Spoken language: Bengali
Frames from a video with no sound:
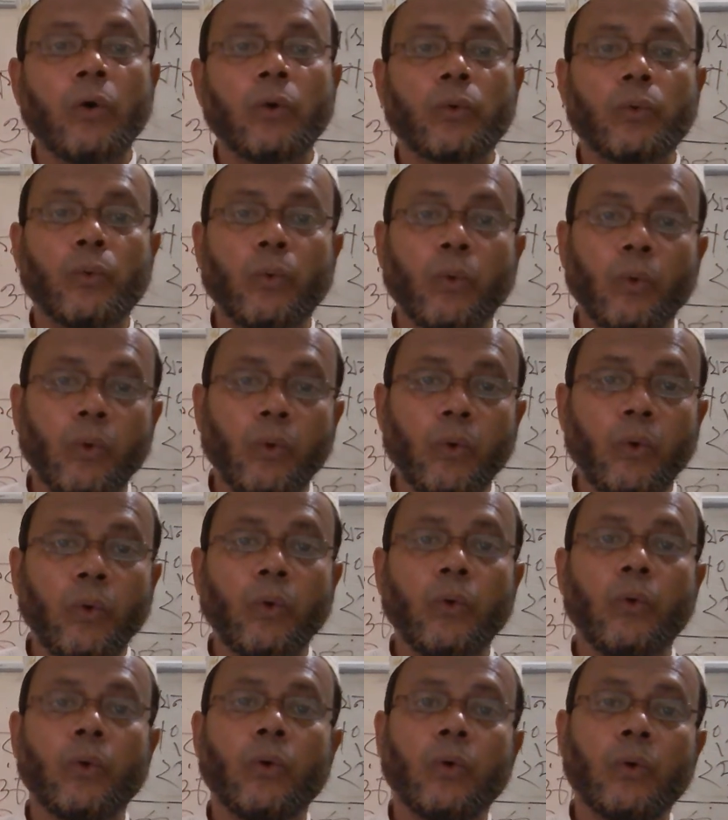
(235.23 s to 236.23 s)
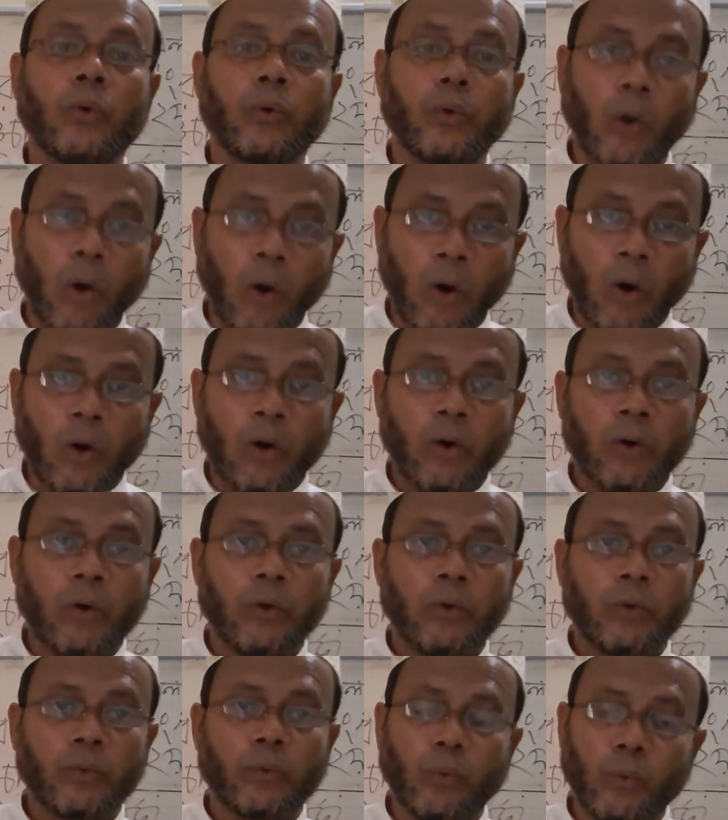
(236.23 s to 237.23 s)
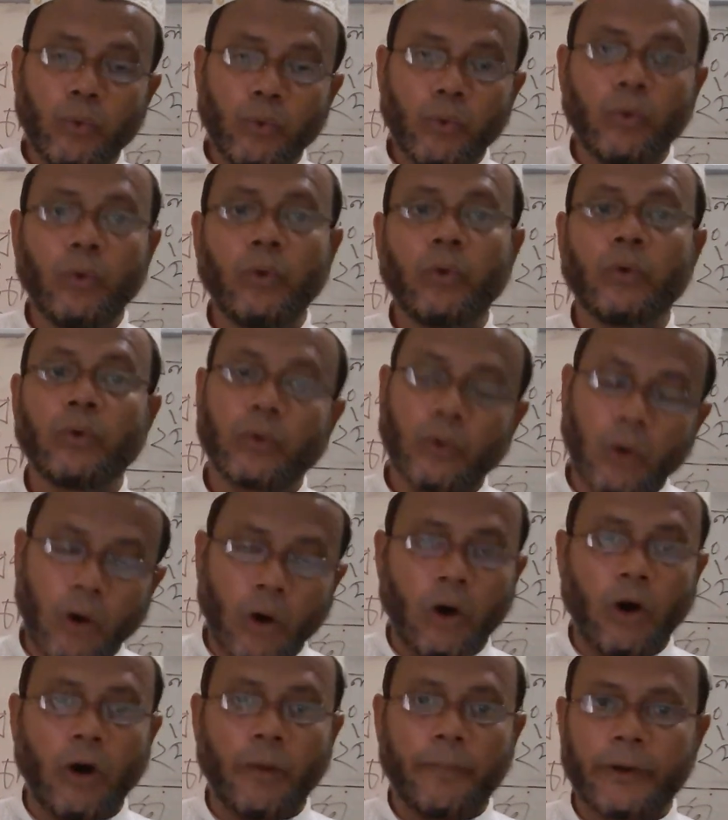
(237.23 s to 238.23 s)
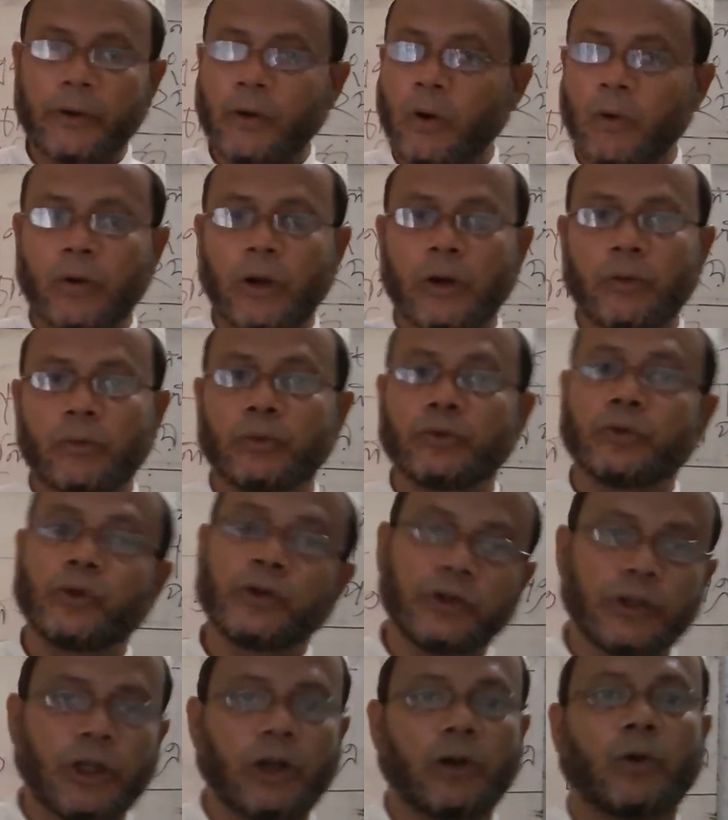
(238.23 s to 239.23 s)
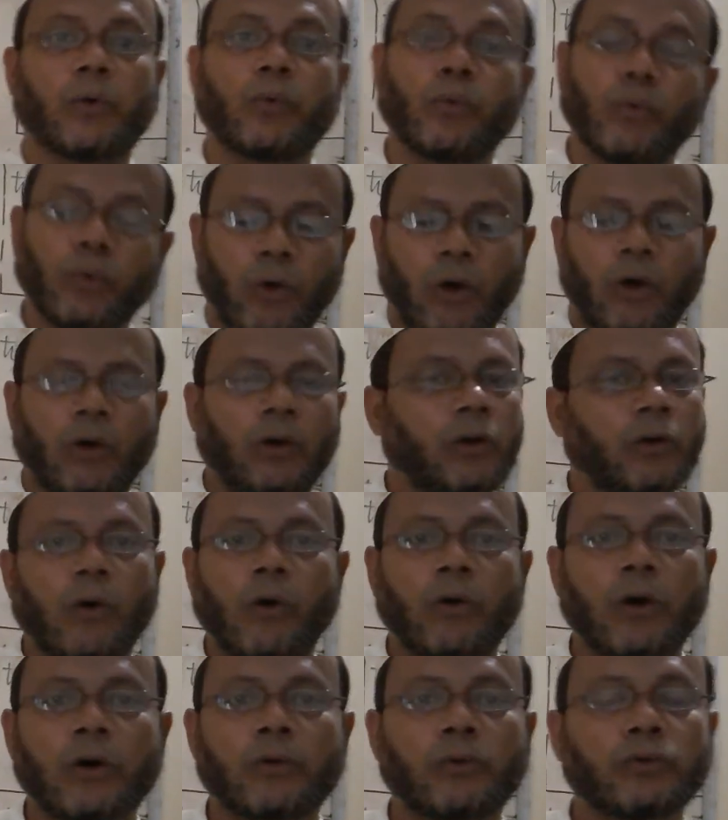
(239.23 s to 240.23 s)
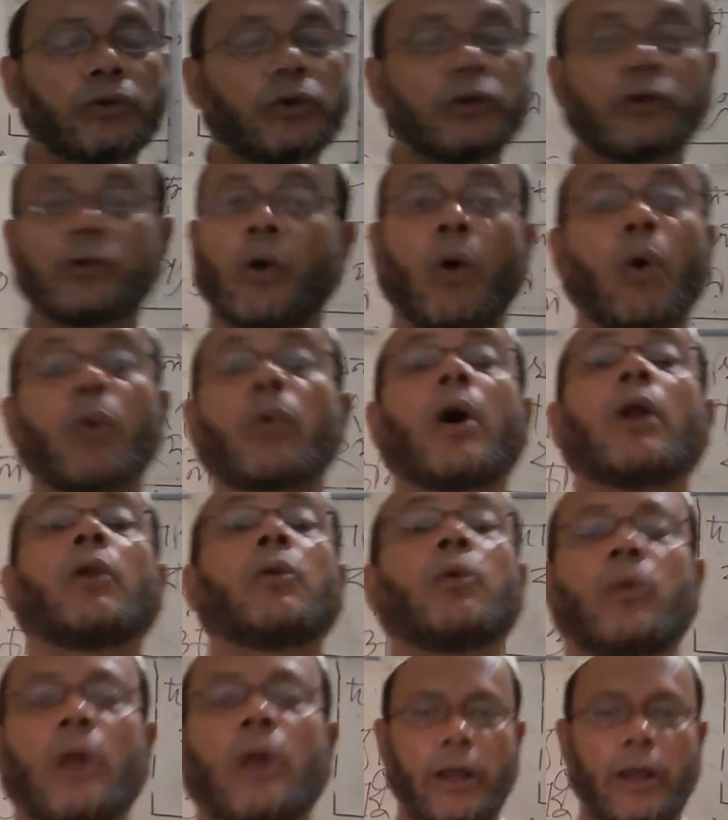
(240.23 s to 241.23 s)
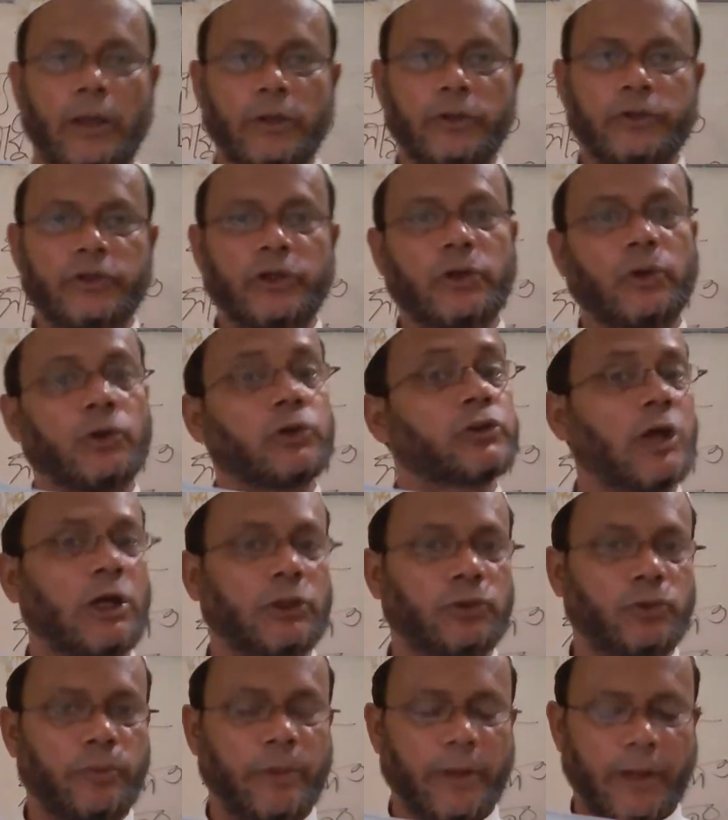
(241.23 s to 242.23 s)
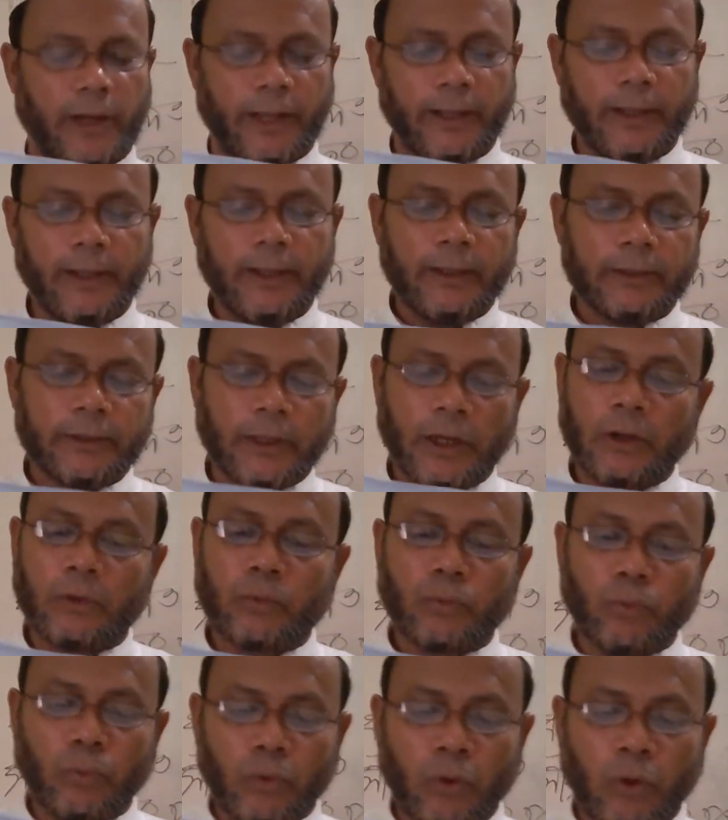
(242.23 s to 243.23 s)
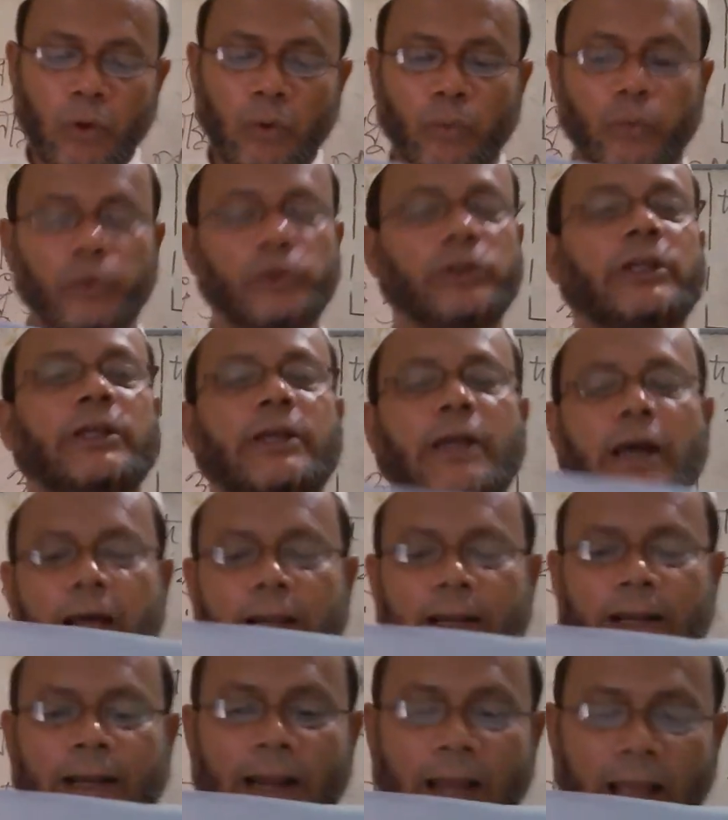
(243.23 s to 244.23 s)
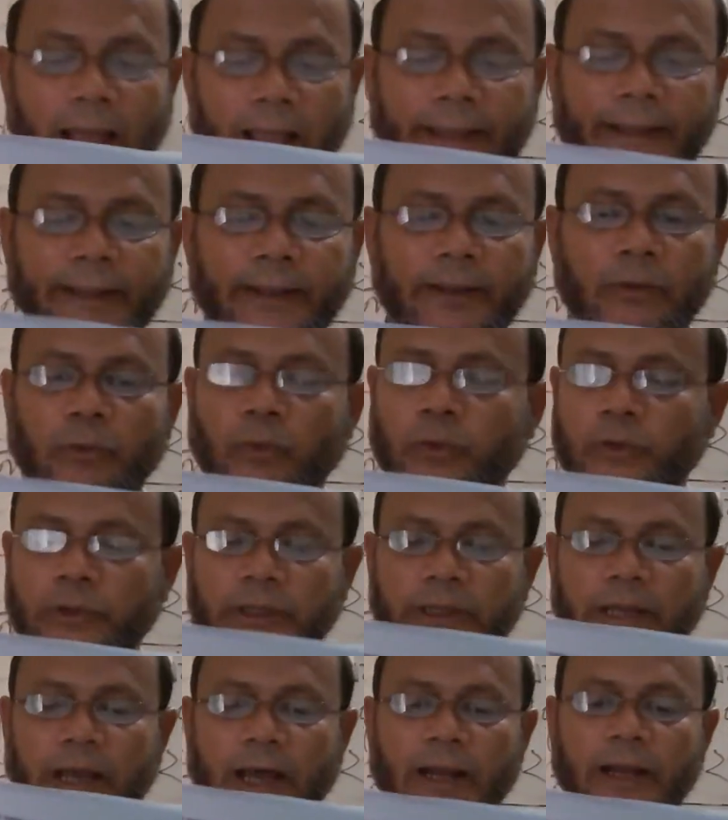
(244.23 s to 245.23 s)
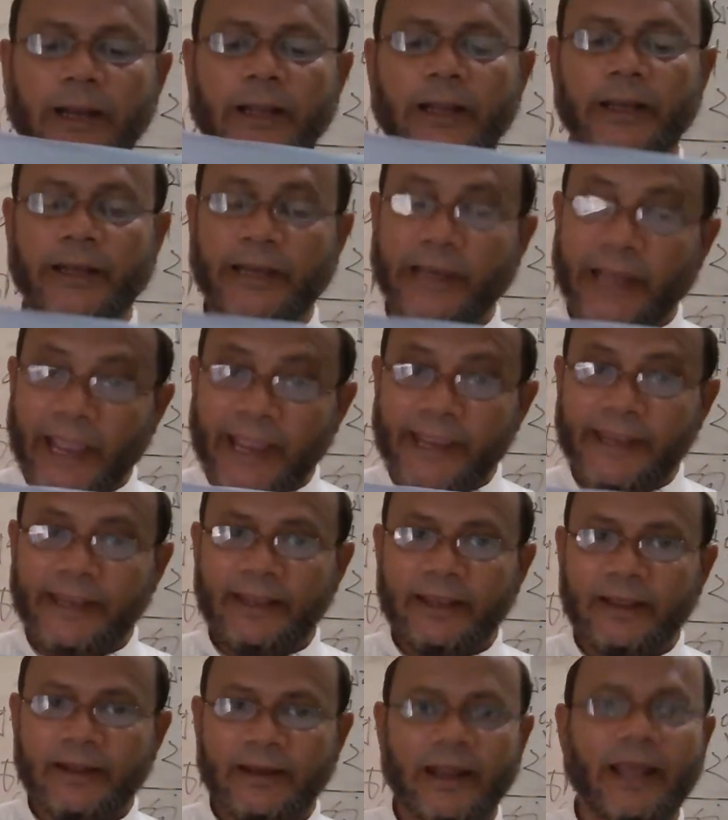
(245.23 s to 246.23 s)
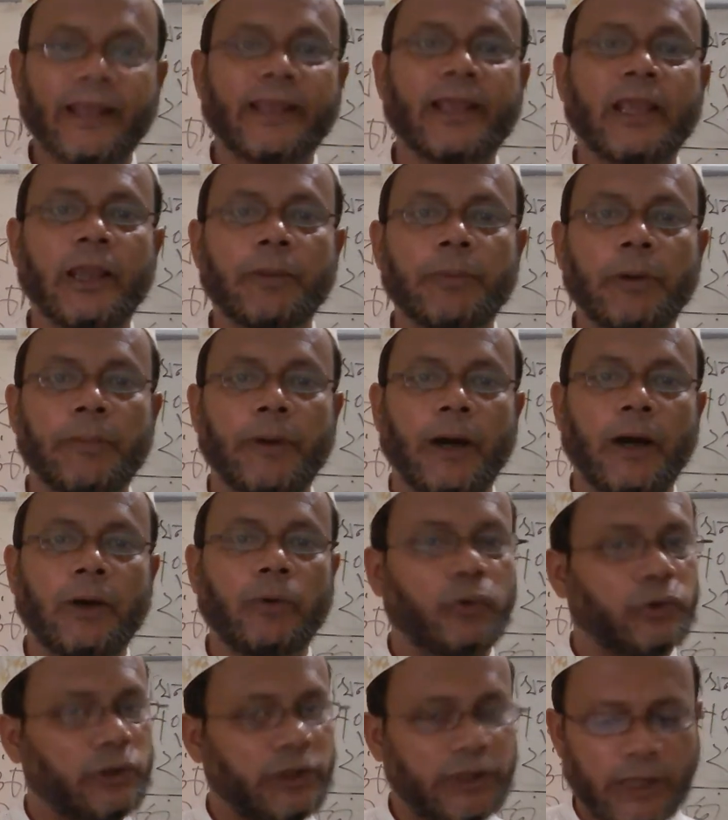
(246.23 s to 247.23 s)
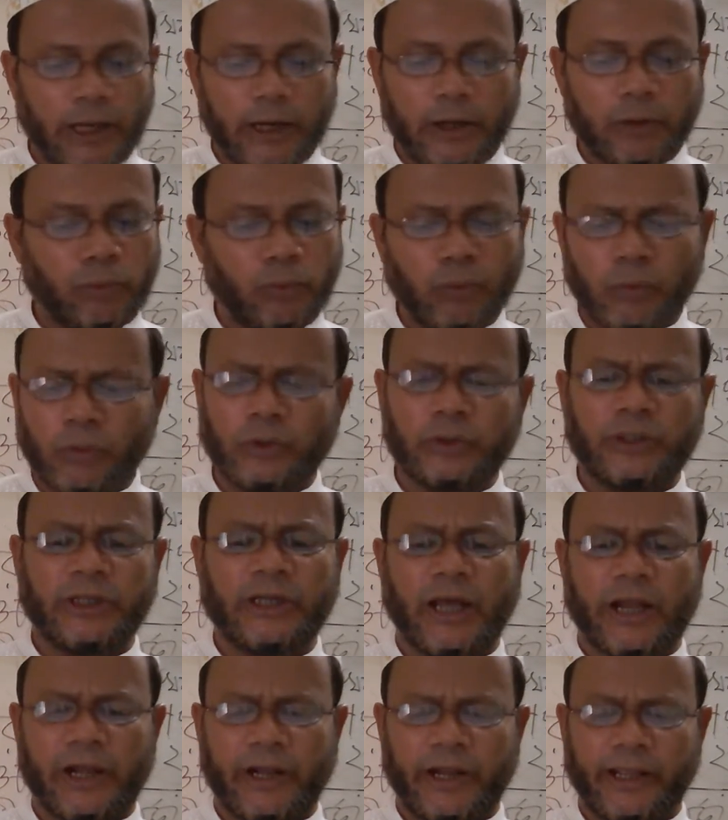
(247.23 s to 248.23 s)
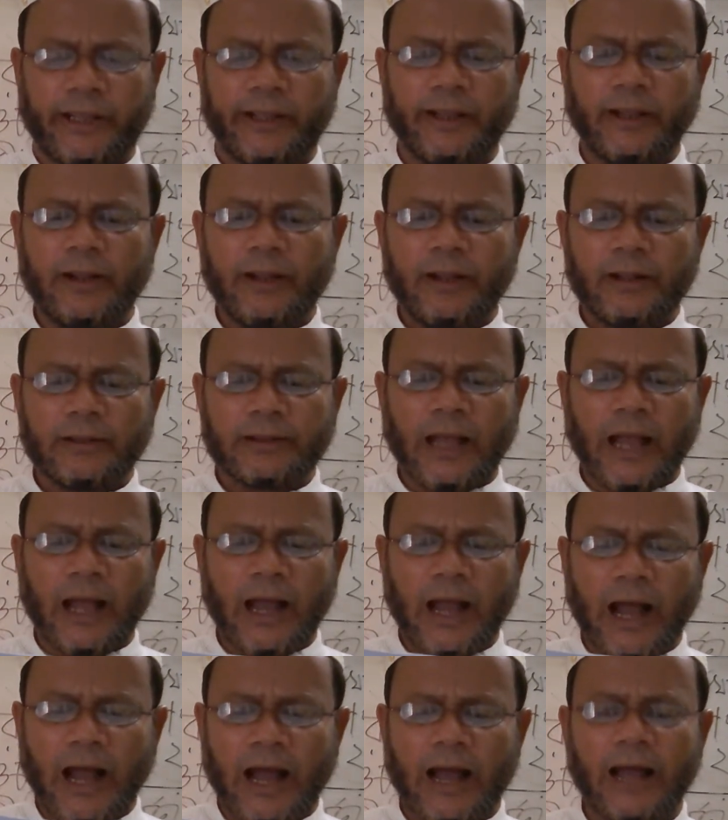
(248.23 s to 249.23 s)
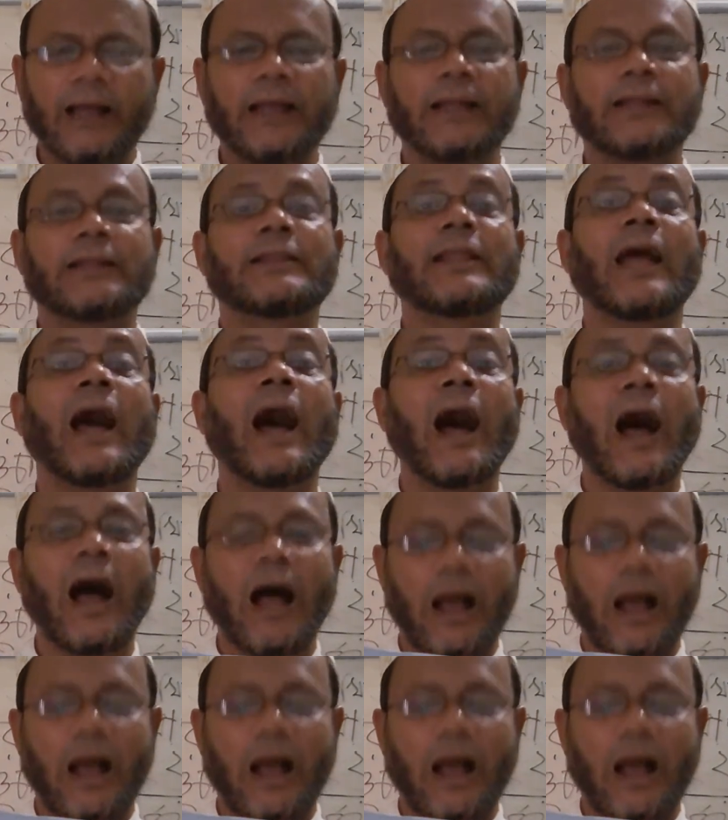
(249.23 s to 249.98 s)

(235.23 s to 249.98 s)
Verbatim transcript: উ ন উ ন হবে কগর পর্যন্ত পুন কগর পর্যন্ত ন পান্ন না সেটা হলো সাধুর বেলা তাহলে কোনো অধিকার নাই অধিকার নেই নাকি কি বলবা অধিকারের কোনো অধিকার নেই তাহা তা